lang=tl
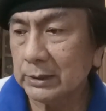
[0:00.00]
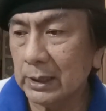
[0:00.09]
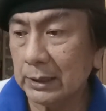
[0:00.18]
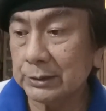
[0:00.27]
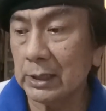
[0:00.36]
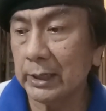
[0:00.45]
sa
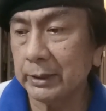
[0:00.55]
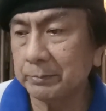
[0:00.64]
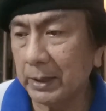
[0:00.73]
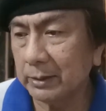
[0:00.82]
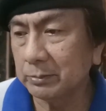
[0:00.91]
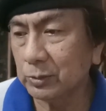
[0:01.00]

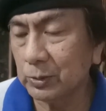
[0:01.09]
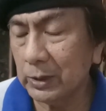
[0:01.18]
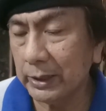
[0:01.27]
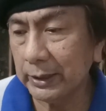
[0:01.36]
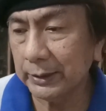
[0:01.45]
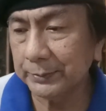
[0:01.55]
landslide ba
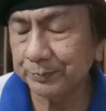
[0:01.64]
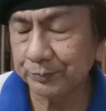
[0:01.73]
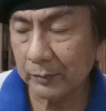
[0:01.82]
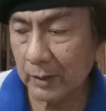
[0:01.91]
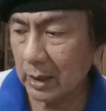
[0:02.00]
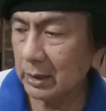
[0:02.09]
mulan eh
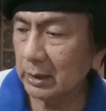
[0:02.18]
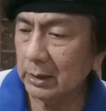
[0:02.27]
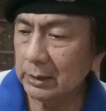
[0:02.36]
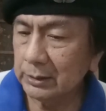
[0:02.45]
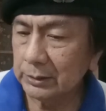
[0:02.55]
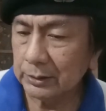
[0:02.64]

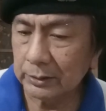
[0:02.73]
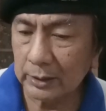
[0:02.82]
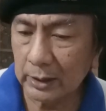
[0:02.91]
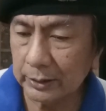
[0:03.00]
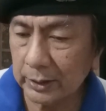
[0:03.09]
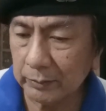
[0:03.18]
so
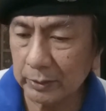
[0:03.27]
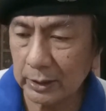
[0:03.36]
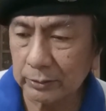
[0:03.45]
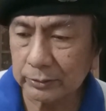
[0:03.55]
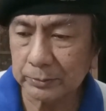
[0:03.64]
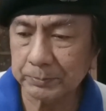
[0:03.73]
na uh, they were
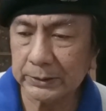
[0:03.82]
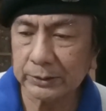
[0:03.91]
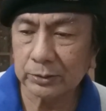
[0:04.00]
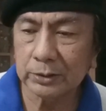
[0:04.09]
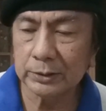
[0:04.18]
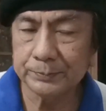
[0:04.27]
out on
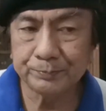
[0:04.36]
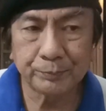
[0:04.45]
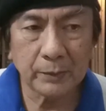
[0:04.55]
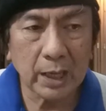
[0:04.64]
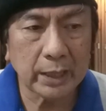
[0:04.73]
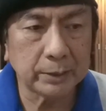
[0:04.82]
patrol
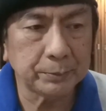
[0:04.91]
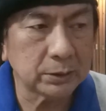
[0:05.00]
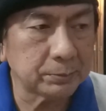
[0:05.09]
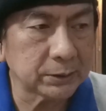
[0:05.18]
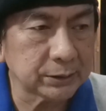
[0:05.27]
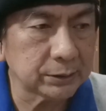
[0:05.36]
anim
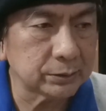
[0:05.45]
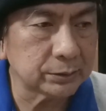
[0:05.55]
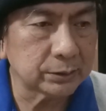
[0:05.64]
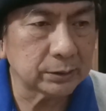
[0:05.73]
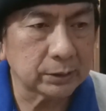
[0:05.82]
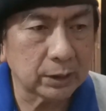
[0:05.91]
na matay
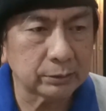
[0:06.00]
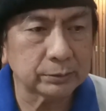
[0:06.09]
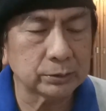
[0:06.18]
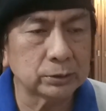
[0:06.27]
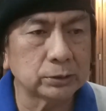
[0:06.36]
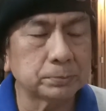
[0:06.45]
doon
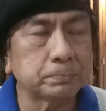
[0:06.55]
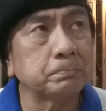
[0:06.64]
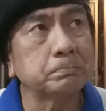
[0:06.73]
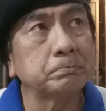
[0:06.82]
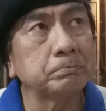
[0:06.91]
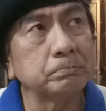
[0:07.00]
out of
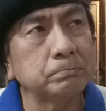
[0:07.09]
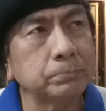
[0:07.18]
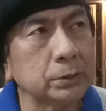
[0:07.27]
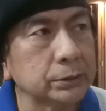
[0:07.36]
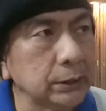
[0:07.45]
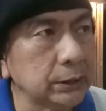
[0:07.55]

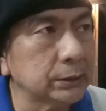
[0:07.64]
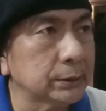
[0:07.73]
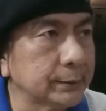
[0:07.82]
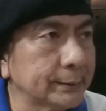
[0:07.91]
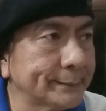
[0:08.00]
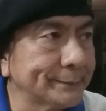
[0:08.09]

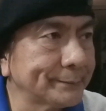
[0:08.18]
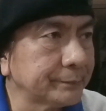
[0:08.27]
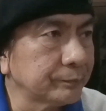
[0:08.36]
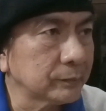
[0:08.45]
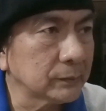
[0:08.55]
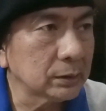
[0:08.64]
14
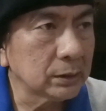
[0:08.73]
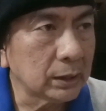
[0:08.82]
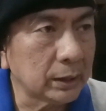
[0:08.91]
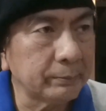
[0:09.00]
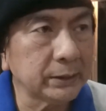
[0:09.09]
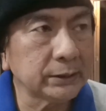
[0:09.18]

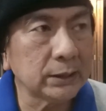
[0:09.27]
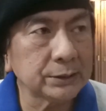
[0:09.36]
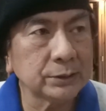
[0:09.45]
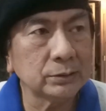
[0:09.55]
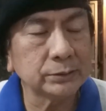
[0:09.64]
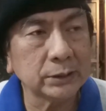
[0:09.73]
ang may dala
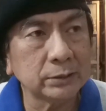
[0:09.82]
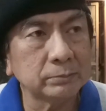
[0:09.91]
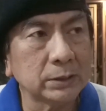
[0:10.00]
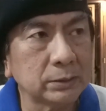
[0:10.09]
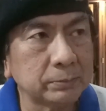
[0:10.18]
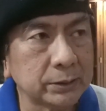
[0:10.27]
si Lieutenant
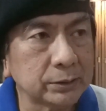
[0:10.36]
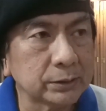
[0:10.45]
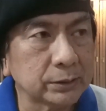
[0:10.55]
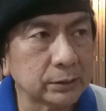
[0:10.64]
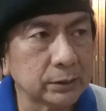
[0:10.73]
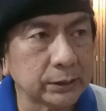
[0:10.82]
Malabanot
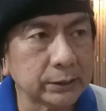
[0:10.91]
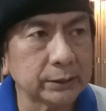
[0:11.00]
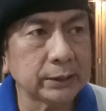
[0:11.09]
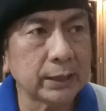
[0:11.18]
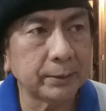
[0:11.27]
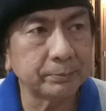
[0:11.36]
at
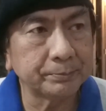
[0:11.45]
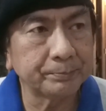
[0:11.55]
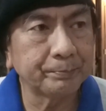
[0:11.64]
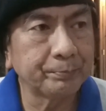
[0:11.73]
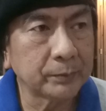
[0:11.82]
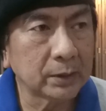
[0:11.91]
that time
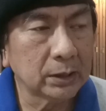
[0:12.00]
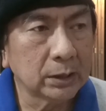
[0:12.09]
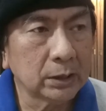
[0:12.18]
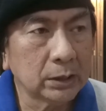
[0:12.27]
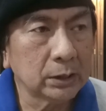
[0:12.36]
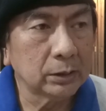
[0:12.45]

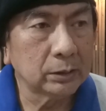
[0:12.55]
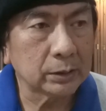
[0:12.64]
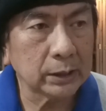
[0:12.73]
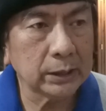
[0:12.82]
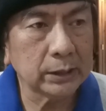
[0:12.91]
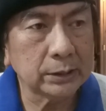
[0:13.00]

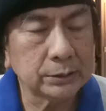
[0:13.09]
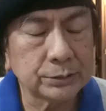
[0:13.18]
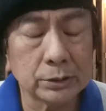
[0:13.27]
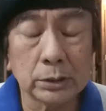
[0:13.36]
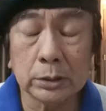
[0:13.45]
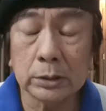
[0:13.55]
okay
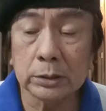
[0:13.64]
so